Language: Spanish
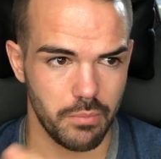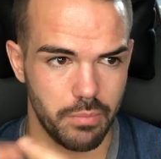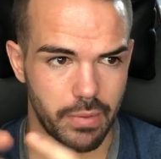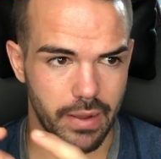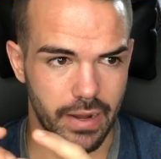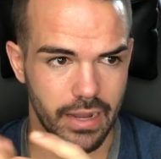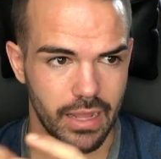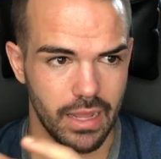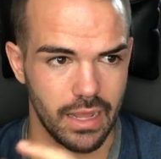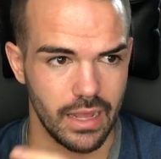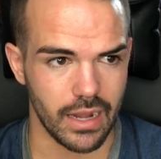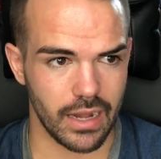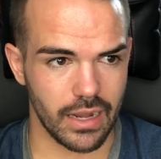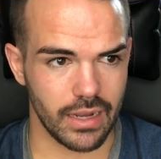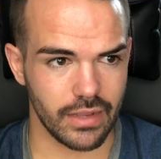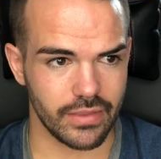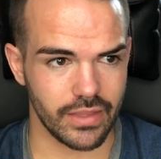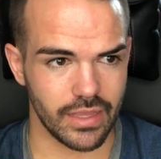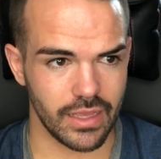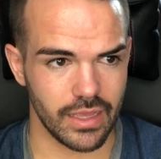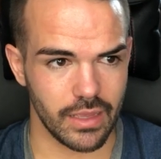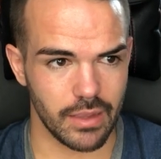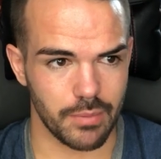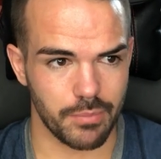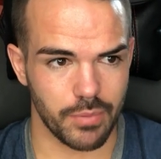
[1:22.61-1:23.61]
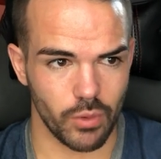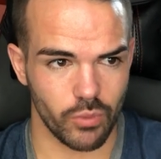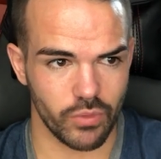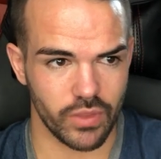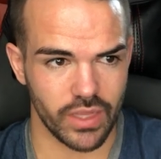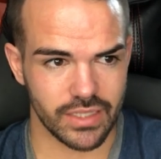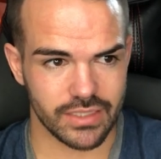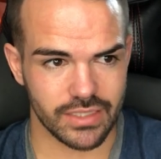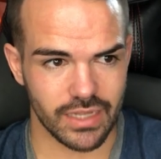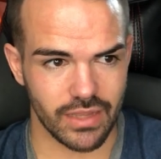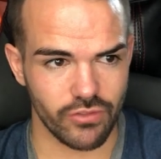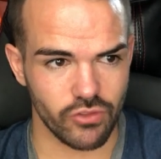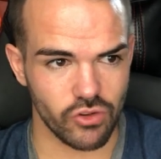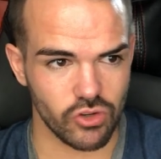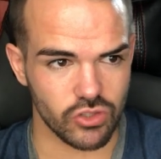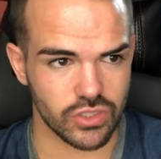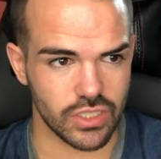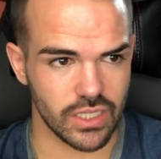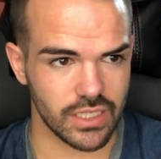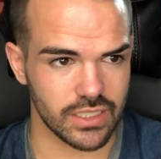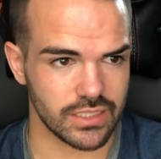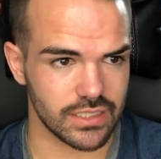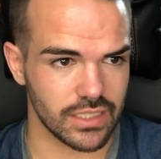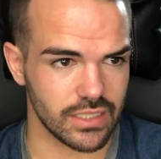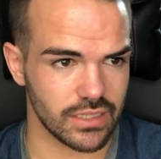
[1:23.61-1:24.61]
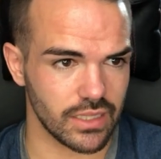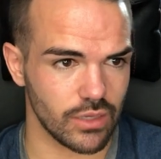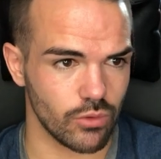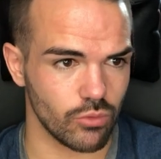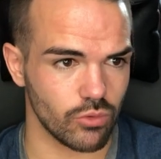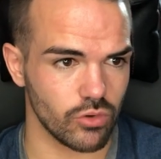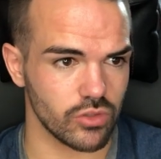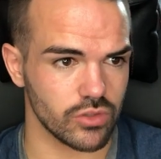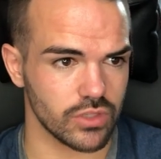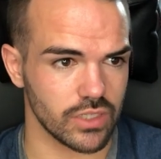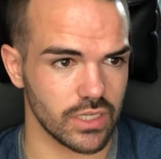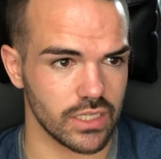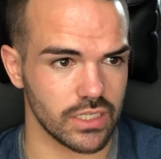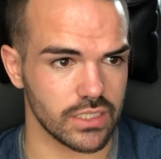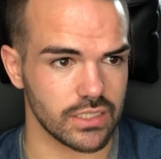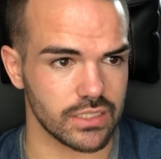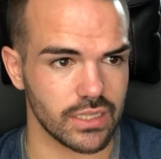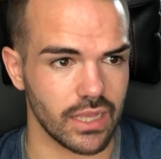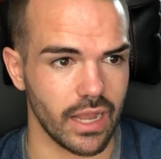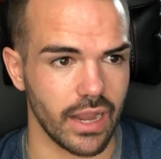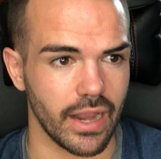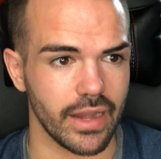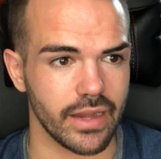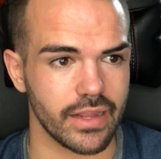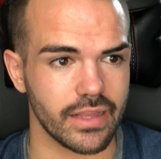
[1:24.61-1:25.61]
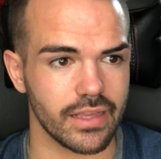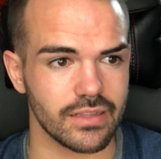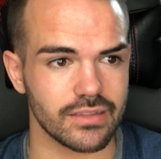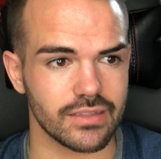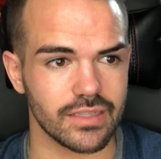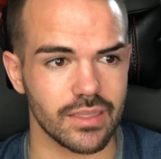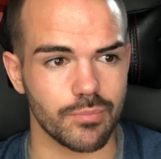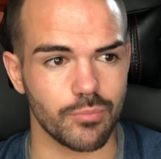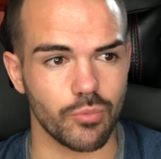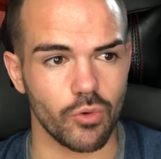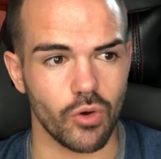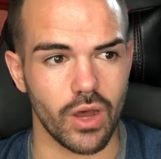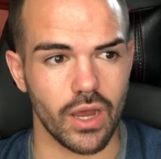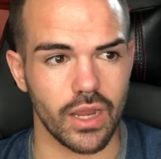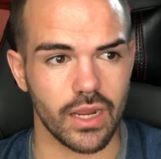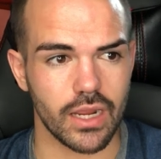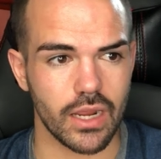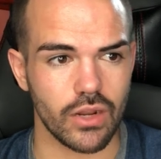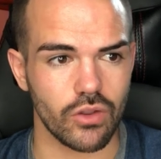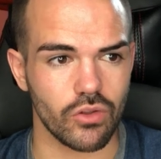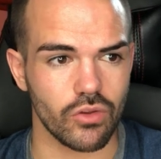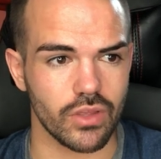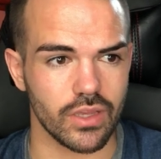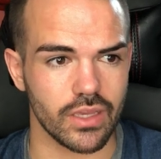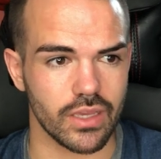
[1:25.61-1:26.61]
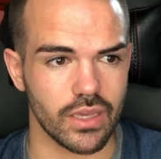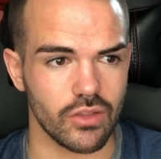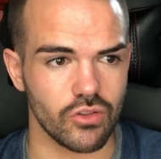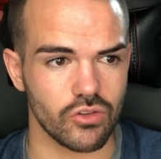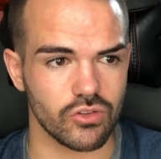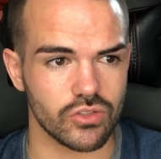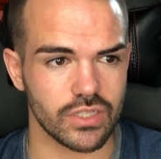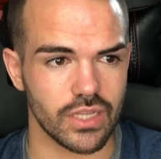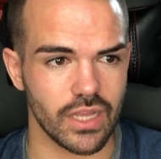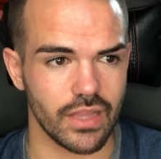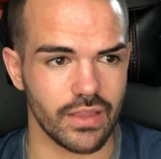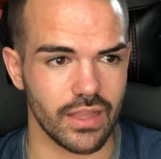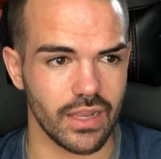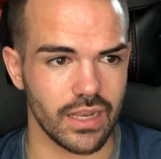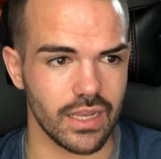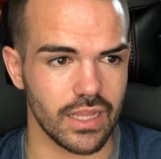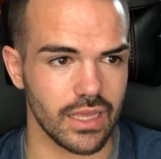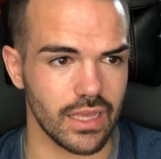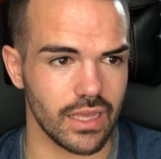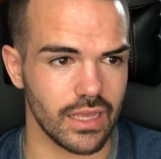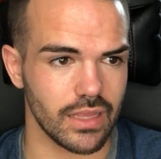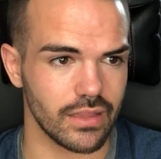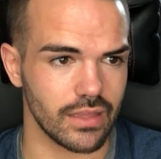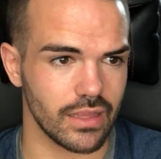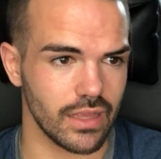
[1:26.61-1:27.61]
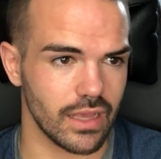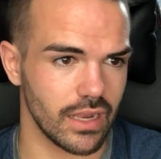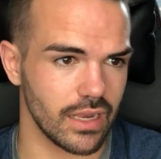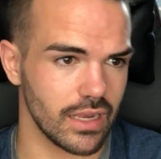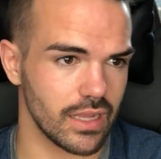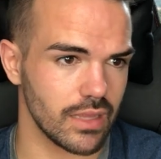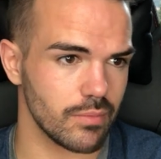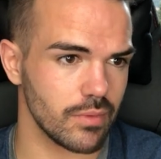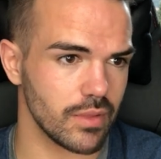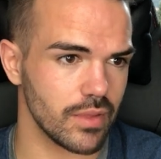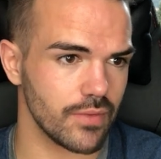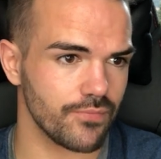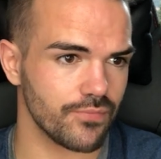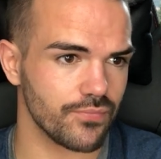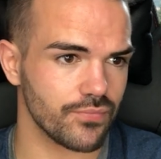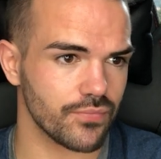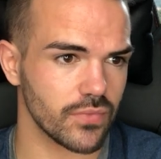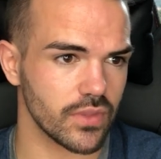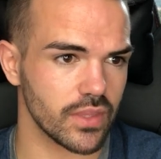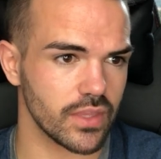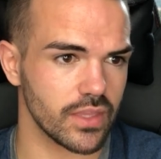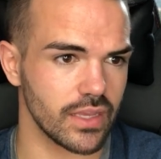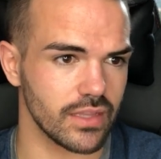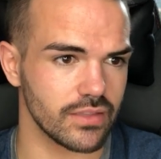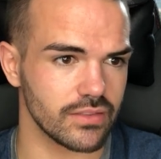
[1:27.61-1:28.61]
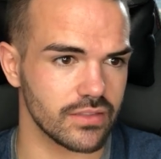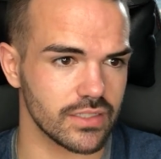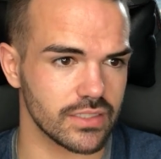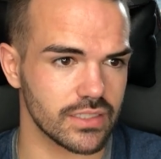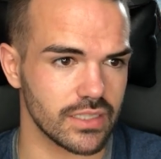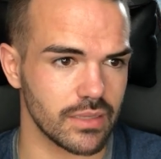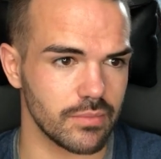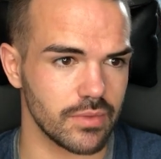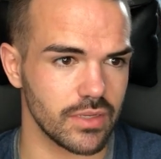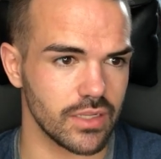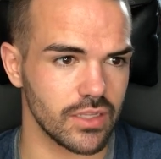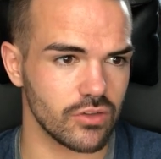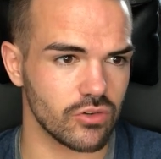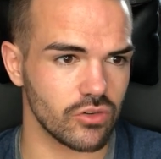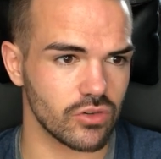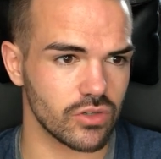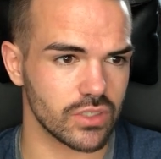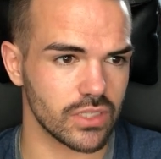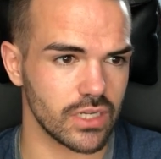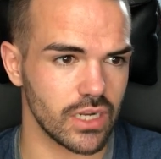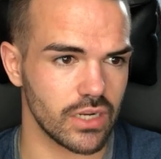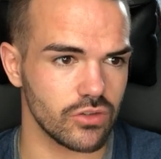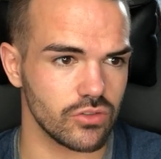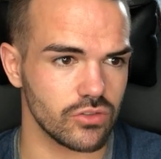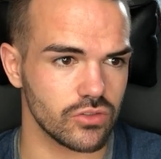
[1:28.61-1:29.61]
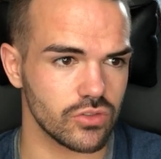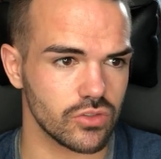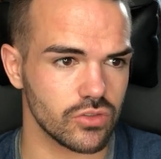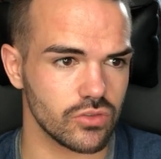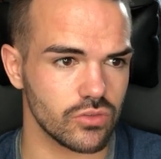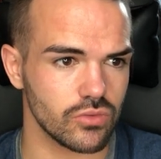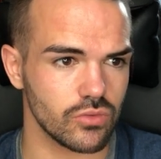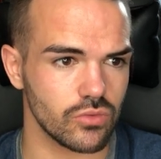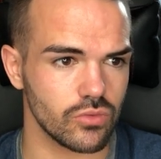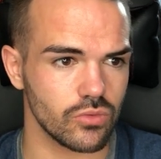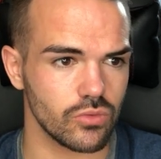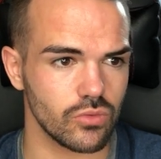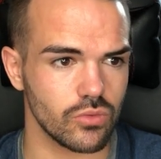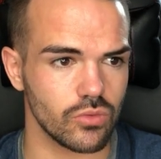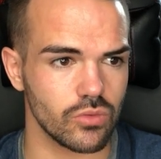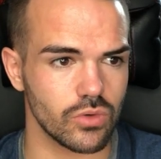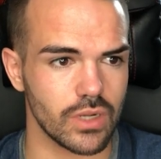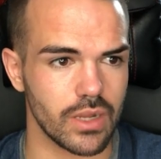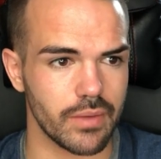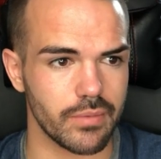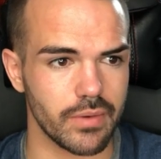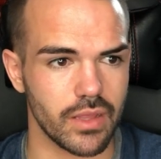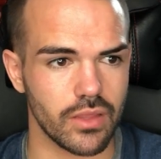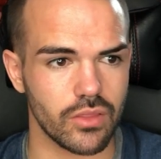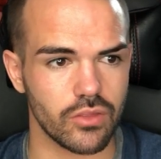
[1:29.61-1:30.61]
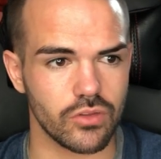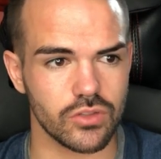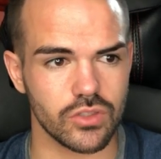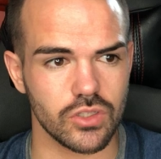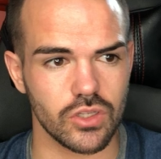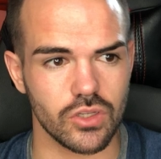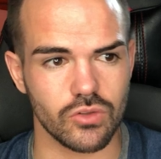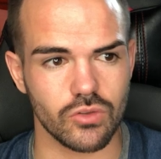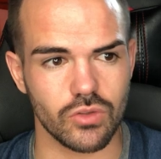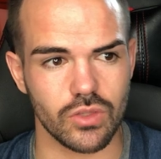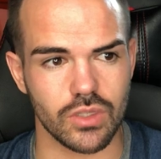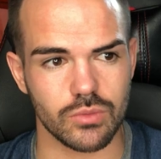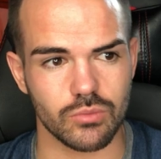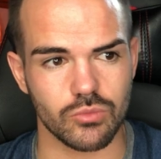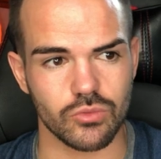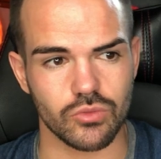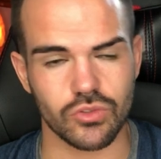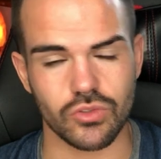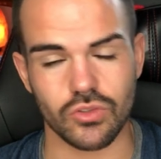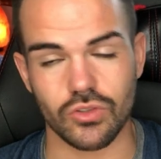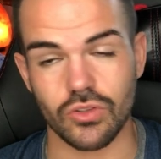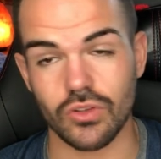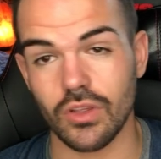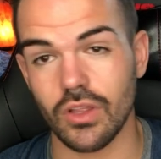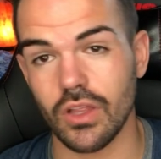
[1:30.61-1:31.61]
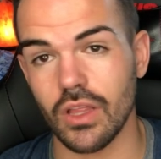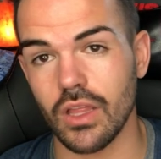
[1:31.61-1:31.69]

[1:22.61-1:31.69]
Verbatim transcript: Para, de pregunta de Sandro 6713. ¿Qué alergia tipo ácaro y que no sea del elivi IBI y antihistamínicos raros? Un abrazo, tío, ayudas mucho.